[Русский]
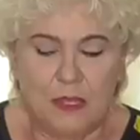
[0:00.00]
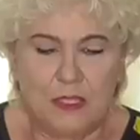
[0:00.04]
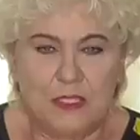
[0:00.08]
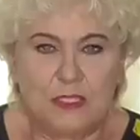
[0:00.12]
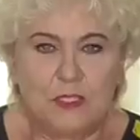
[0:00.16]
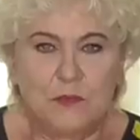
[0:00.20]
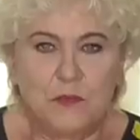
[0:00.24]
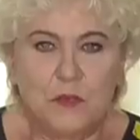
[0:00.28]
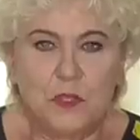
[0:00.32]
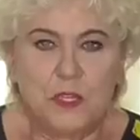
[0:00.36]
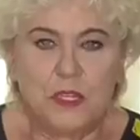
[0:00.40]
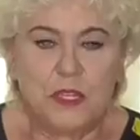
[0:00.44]

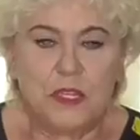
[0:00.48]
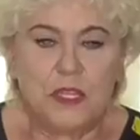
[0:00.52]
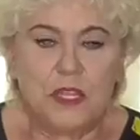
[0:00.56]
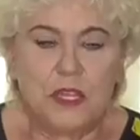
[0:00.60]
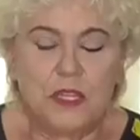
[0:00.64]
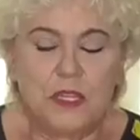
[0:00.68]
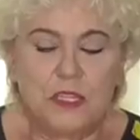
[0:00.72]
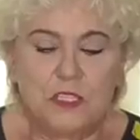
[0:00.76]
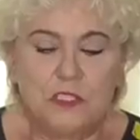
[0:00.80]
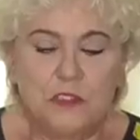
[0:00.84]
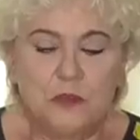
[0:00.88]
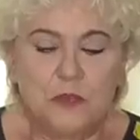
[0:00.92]
Сегодня
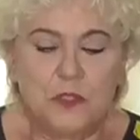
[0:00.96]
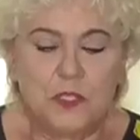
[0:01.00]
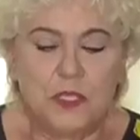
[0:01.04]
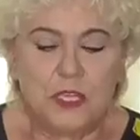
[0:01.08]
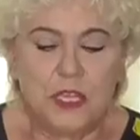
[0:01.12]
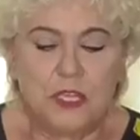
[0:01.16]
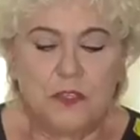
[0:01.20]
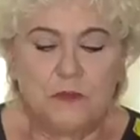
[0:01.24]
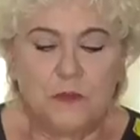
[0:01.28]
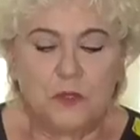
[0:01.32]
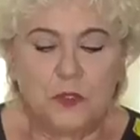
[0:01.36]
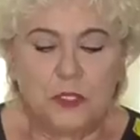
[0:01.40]
я хочу
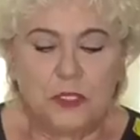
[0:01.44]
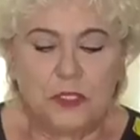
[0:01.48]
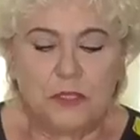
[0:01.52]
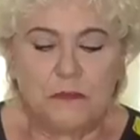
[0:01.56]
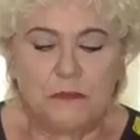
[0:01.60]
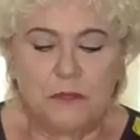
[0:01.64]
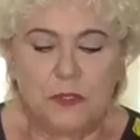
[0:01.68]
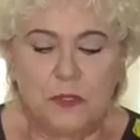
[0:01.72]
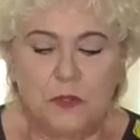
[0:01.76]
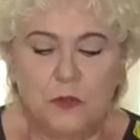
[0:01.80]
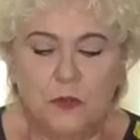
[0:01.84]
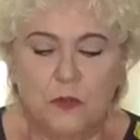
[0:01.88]
снять вот
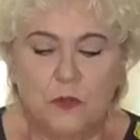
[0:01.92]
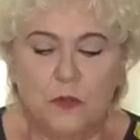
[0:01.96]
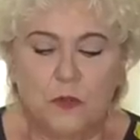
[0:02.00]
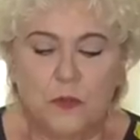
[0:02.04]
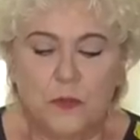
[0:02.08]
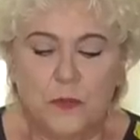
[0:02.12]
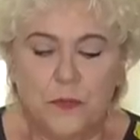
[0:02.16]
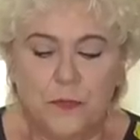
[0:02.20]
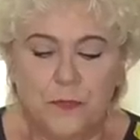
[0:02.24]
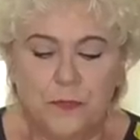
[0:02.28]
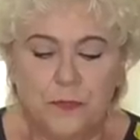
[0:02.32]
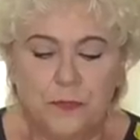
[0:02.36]
это
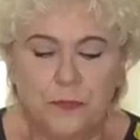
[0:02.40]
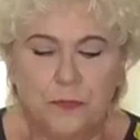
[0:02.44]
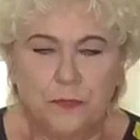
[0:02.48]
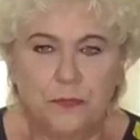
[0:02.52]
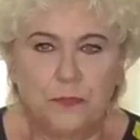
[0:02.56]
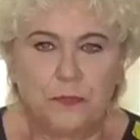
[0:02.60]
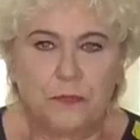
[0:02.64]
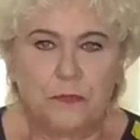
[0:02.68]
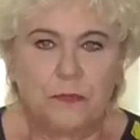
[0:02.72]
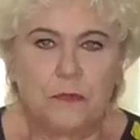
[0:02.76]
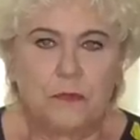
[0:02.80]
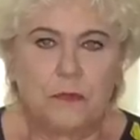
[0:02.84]
видео,
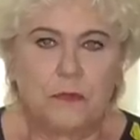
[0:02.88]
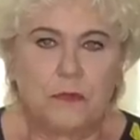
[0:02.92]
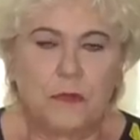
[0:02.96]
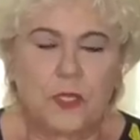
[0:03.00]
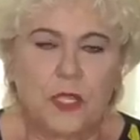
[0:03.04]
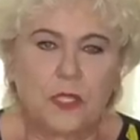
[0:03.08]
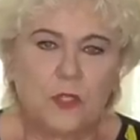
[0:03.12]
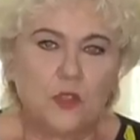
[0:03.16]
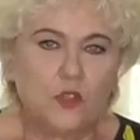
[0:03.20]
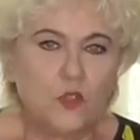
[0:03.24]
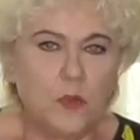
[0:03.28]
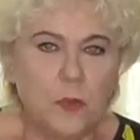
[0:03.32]

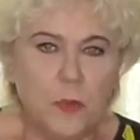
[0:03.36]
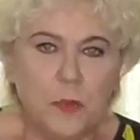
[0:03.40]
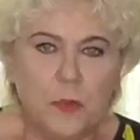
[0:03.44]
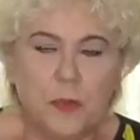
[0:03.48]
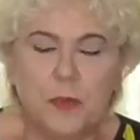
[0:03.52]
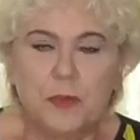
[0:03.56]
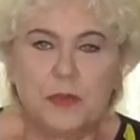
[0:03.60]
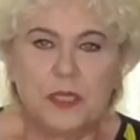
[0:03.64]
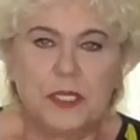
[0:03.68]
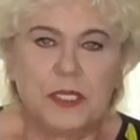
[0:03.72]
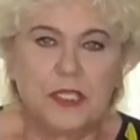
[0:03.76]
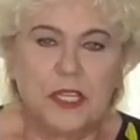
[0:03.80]
чтобы
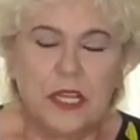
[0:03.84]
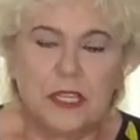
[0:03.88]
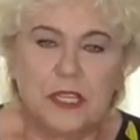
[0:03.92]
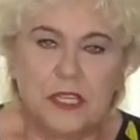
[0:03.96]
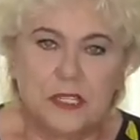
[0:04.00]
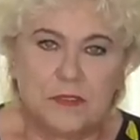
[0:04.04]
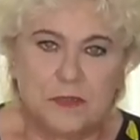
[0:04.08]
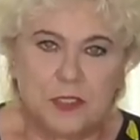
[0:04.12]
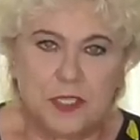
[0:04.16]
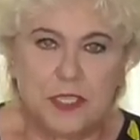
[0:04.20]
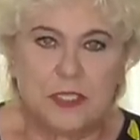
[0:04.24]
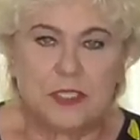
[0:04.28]

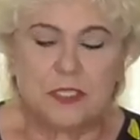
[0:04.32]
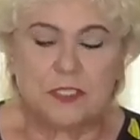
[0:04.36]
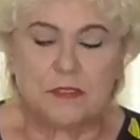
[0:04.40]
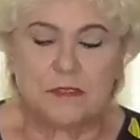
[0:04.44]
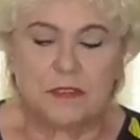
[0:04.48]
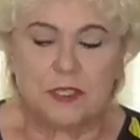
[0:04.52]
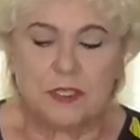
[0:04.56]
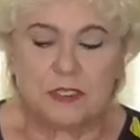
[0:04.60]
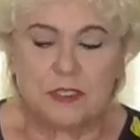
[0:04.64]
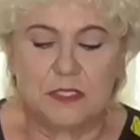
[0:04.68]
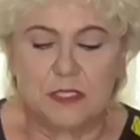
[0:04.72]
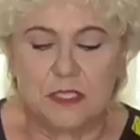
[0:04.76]
поблагодарить всех
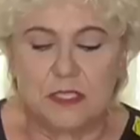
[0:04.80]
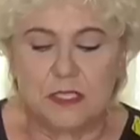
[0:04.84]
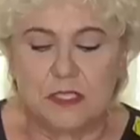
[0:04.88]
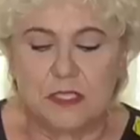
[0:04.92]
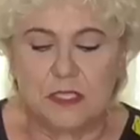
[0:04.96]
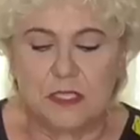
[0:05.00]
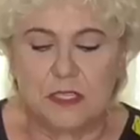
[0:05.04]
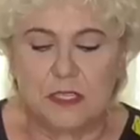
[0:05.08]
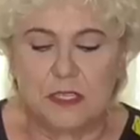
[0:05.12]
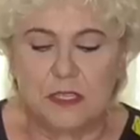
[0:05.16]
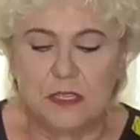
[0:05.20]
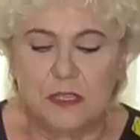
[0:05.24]
своих
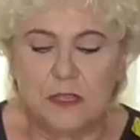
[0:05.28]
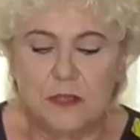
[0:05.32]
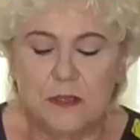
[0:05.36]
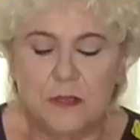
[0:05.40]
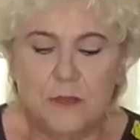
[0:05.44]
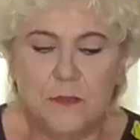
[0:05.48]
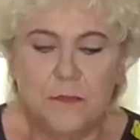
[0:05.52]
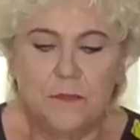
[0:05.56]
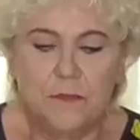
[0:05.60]
зрителей